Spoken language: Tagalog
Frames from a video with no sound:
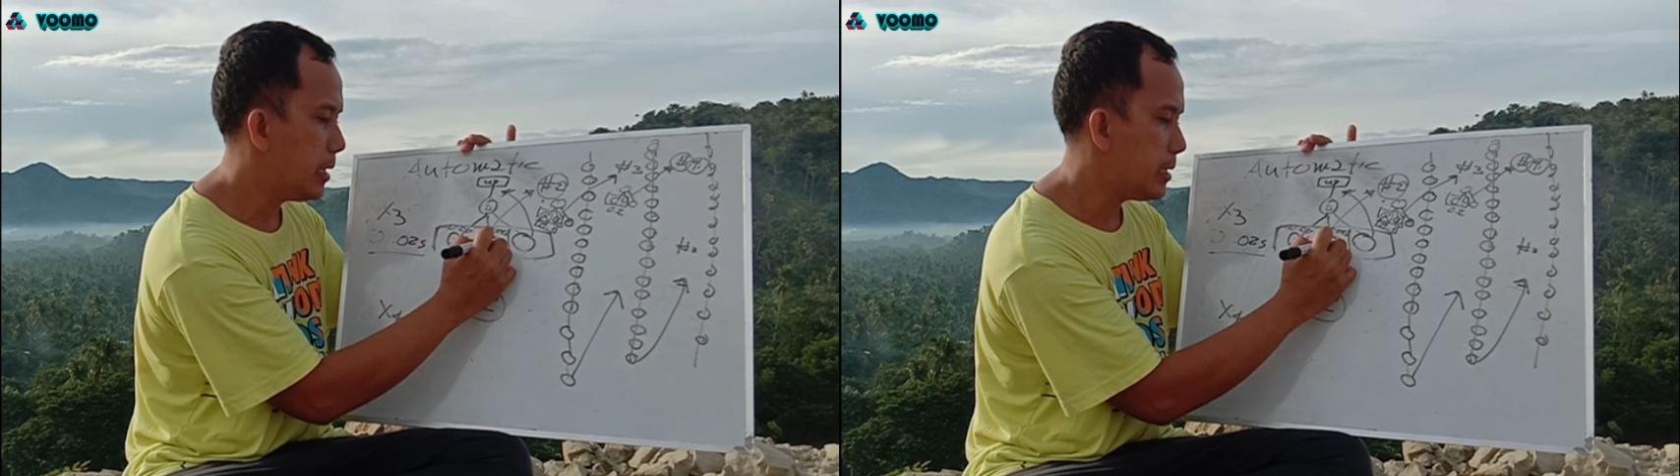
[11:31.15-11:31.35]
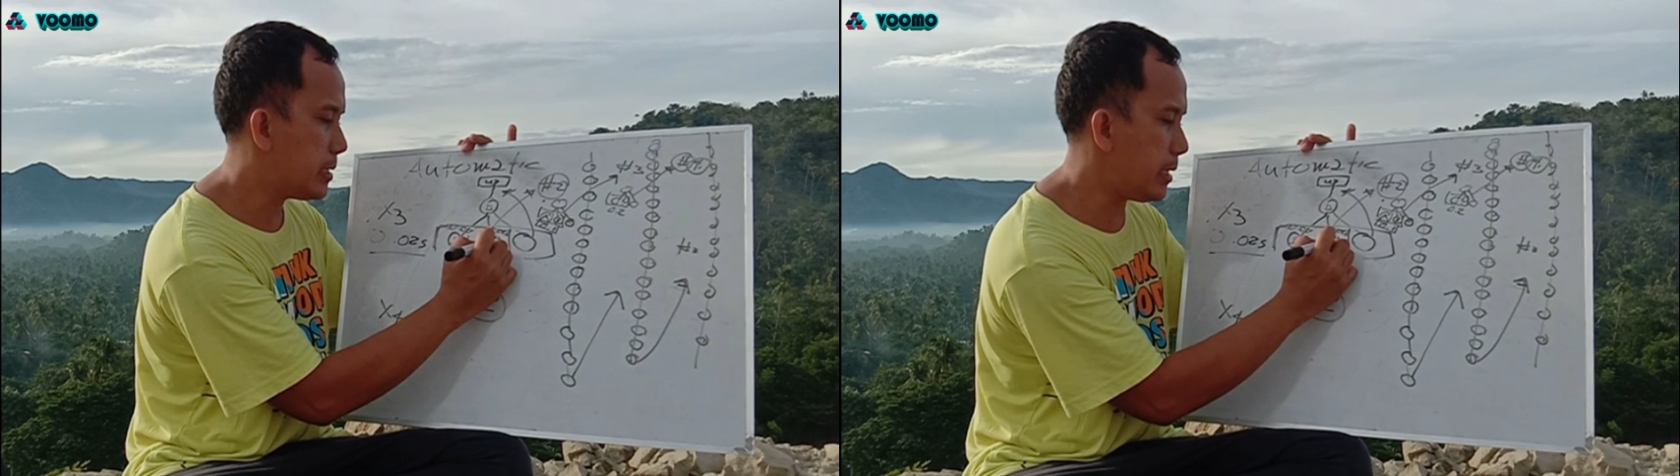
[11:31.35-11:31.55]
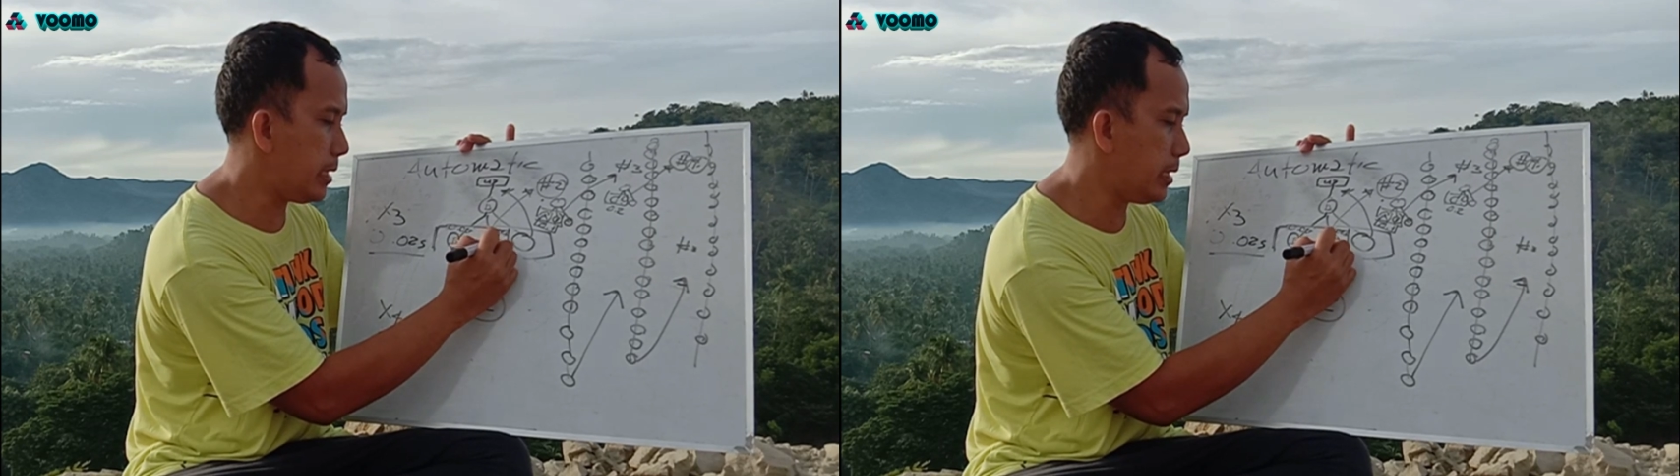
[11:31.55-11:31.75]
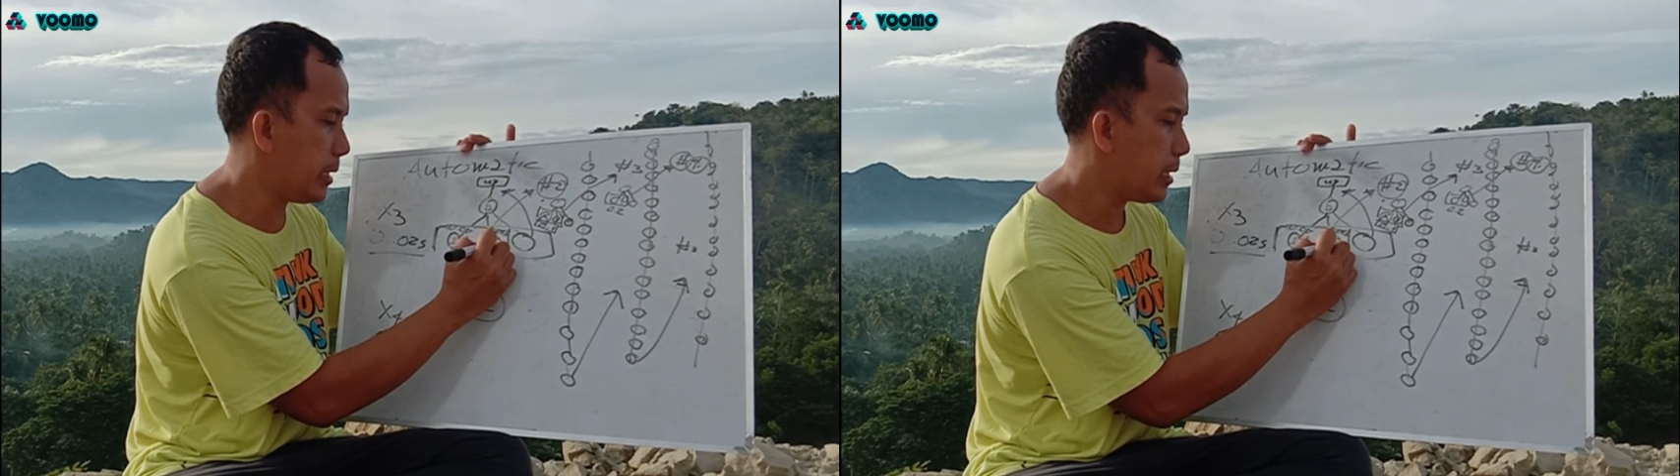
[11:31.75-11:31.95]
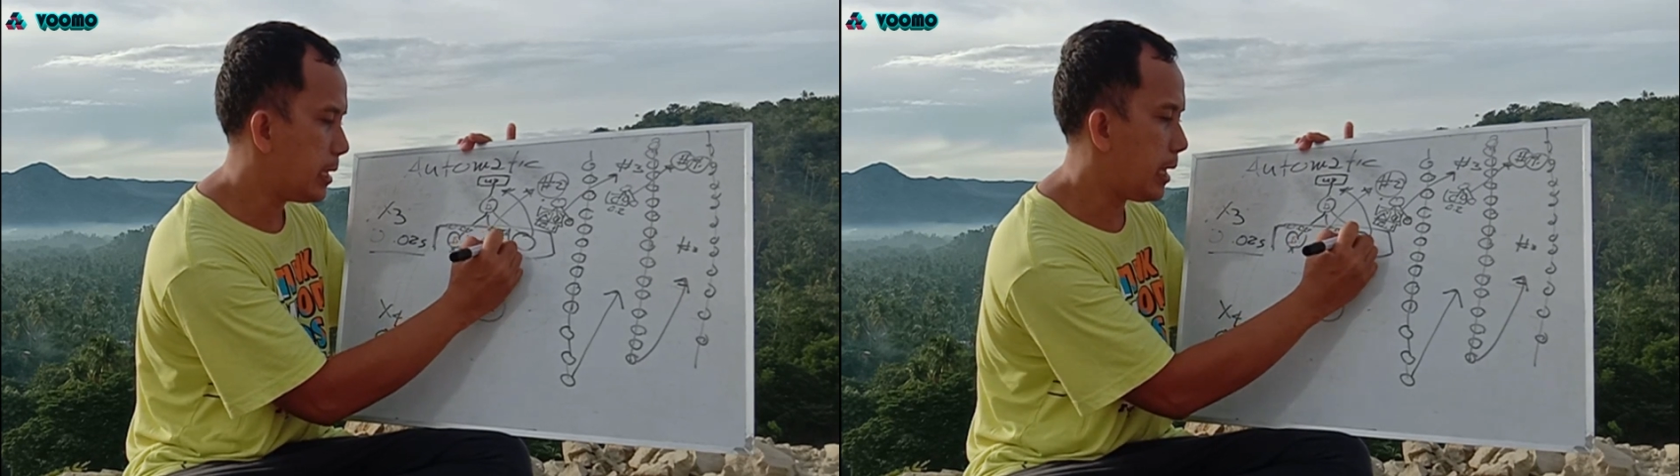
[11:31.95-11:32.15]
si E,
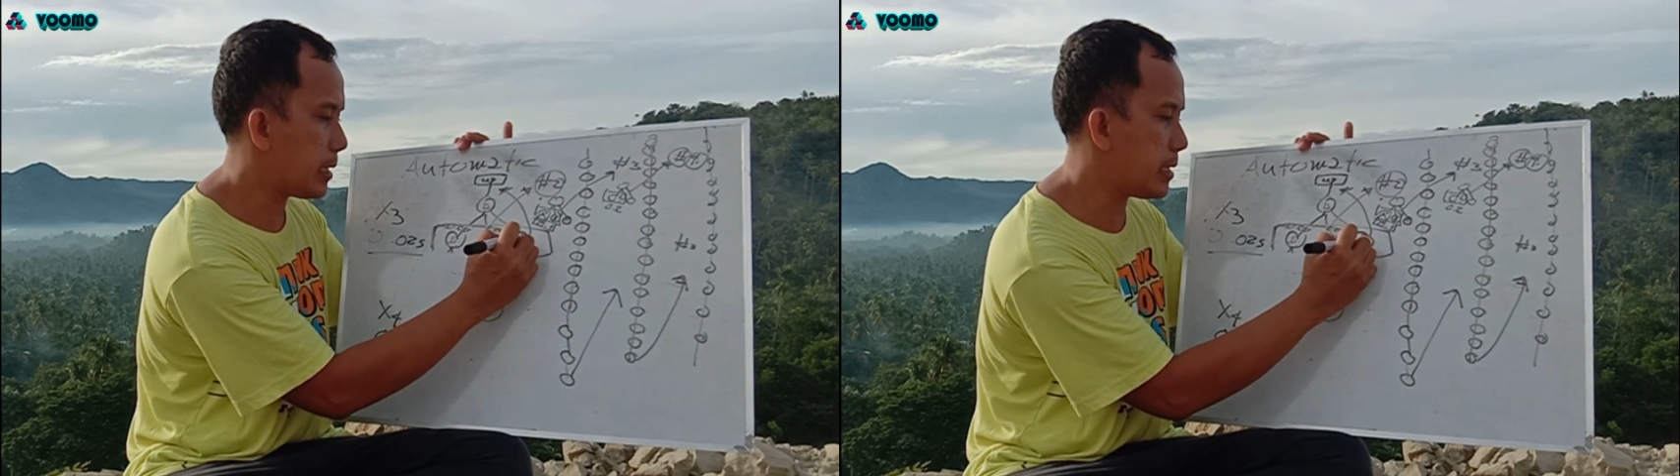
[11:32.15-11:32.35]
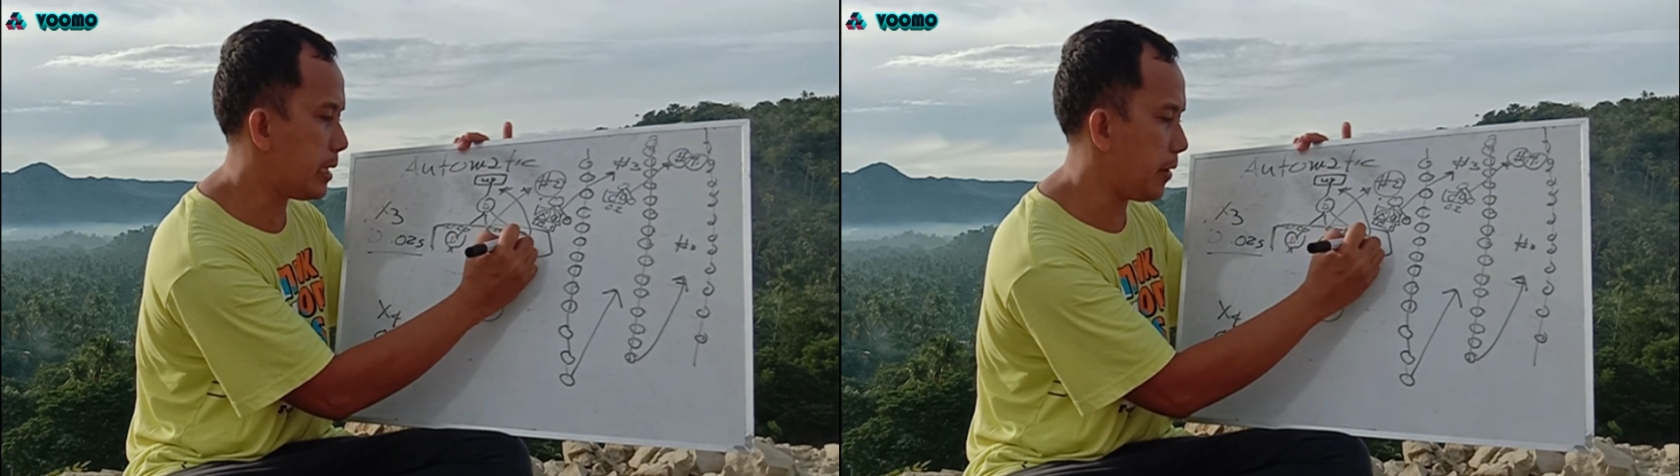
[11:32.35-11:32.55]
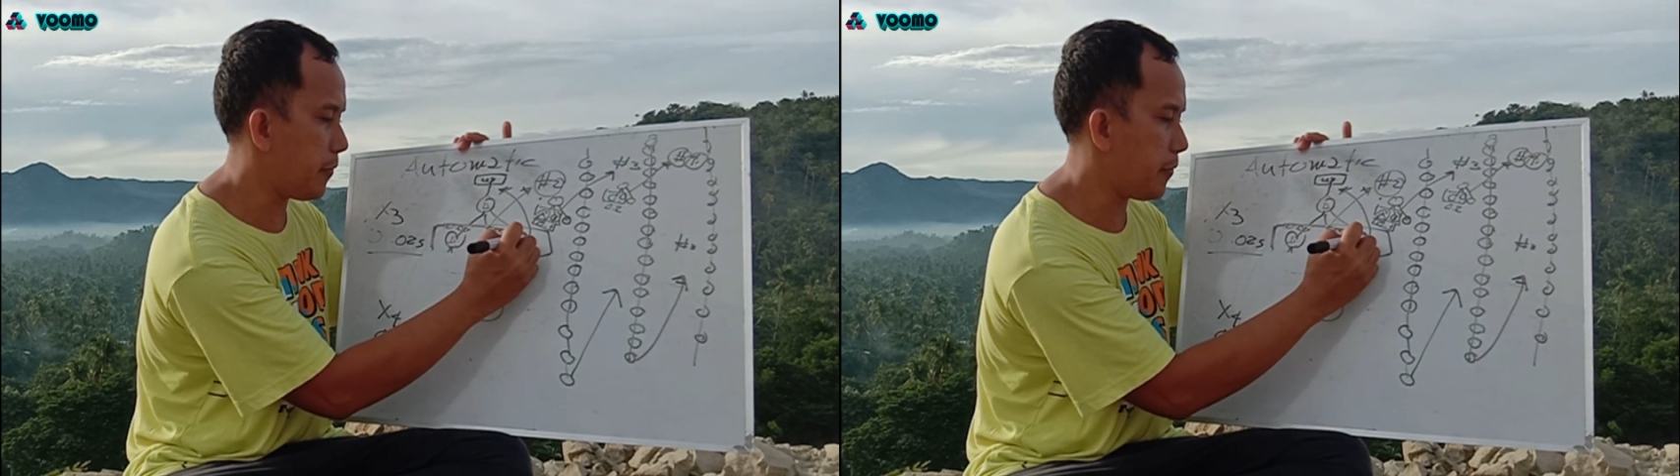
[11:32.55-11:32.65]
at si F.